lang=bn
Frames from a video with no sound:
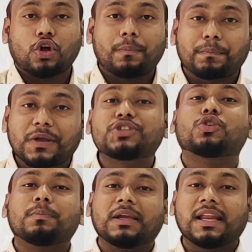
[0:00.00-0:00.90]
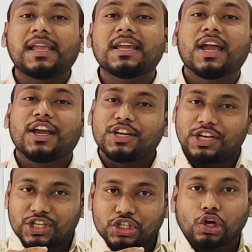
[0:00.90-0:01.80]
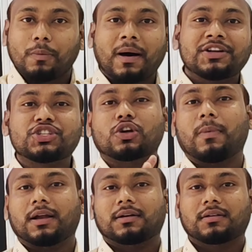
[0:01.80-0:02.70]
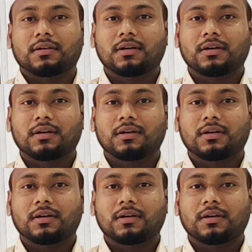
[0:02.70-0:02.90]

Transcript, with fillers: সব কিছু মিলেই সমান সমান